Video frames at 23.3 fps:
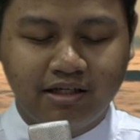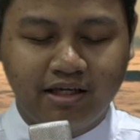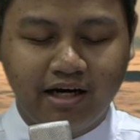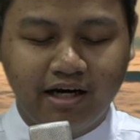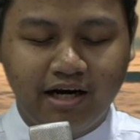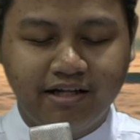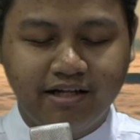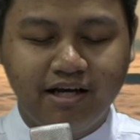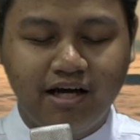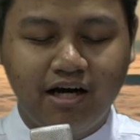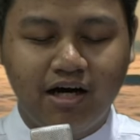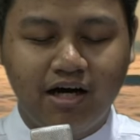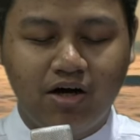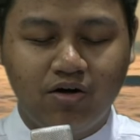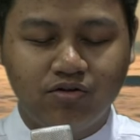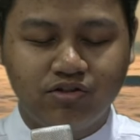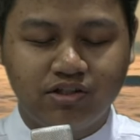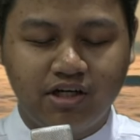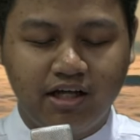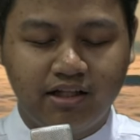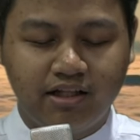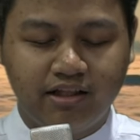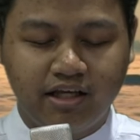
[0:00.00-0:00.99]
Kiranya engkau
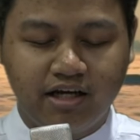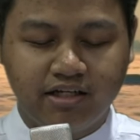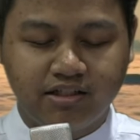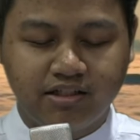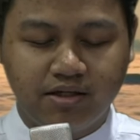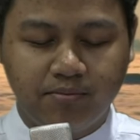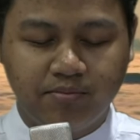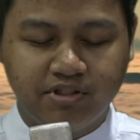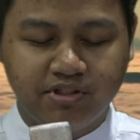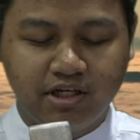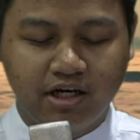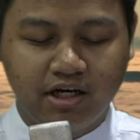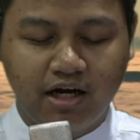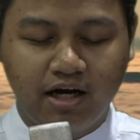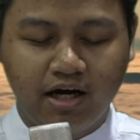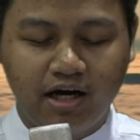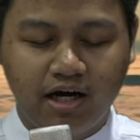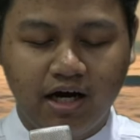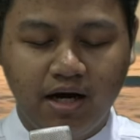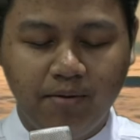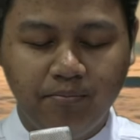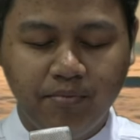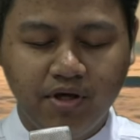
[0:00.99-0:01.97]
senantiasa
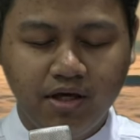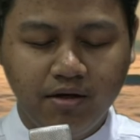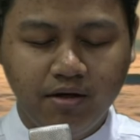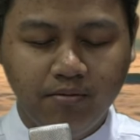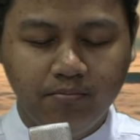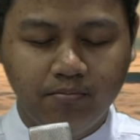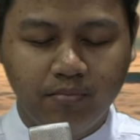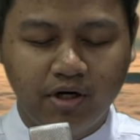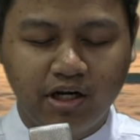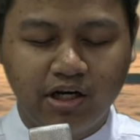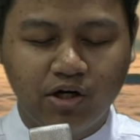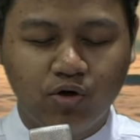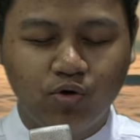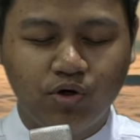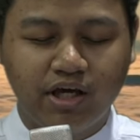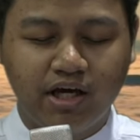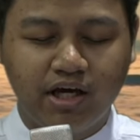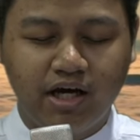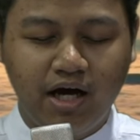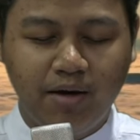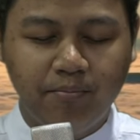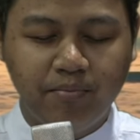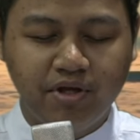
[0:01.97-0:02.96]
menjaga kami,
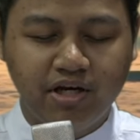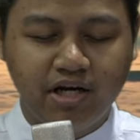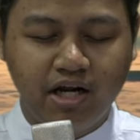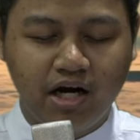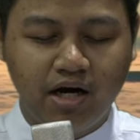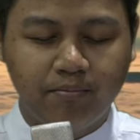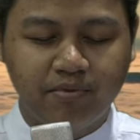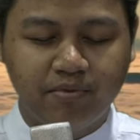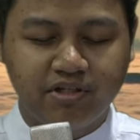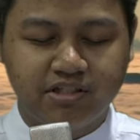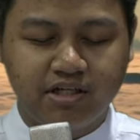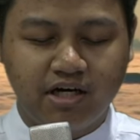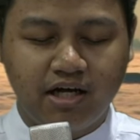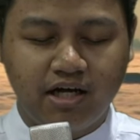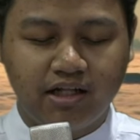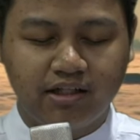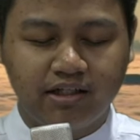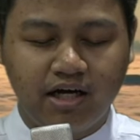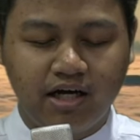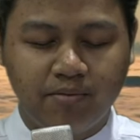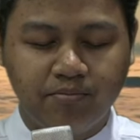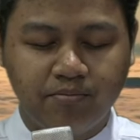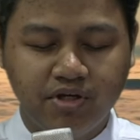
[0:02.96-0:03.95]
melindungi kami dalam
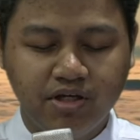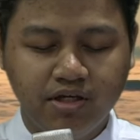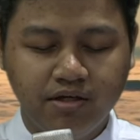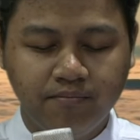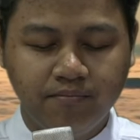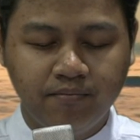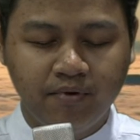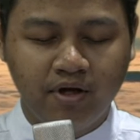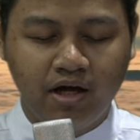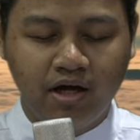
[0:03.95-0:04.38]
istirahat kami